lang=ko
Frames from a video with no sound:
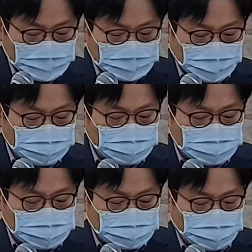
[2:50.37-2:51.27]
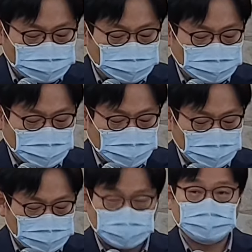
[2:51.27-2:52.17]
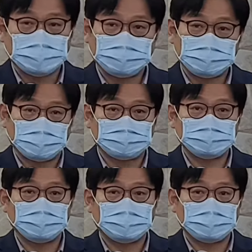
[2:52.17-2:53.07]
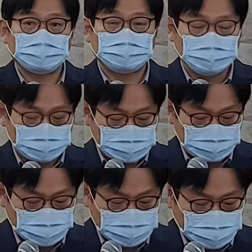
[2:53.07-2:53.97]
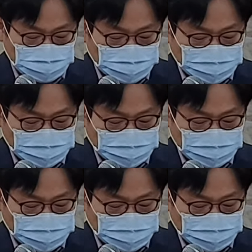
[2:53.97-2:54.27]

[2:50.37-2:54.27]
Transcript: 남북 동족 간의 전쟁입니다. 우리나라 6.25 전쟁처럼.